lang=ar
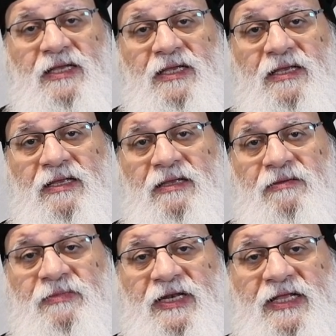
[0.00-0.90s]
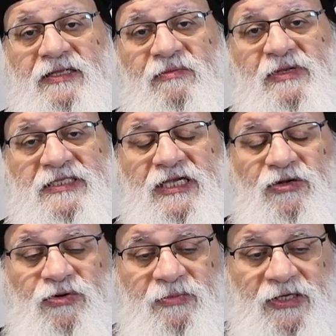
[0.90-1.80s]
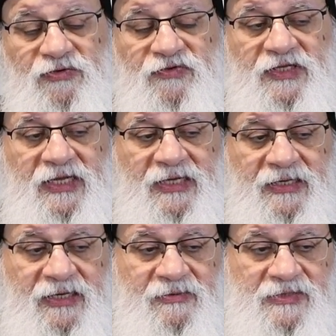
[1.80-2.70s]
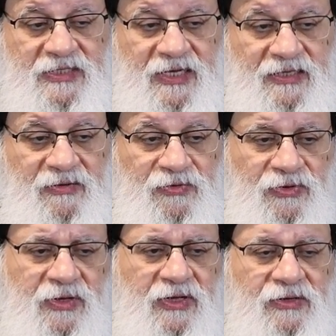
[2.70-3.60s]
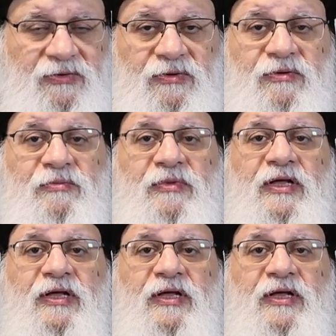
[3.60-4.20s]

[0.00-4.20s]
آه، ميلاد المسيح له المجد وفي ثلاث أيام زيادة بيقال إنهم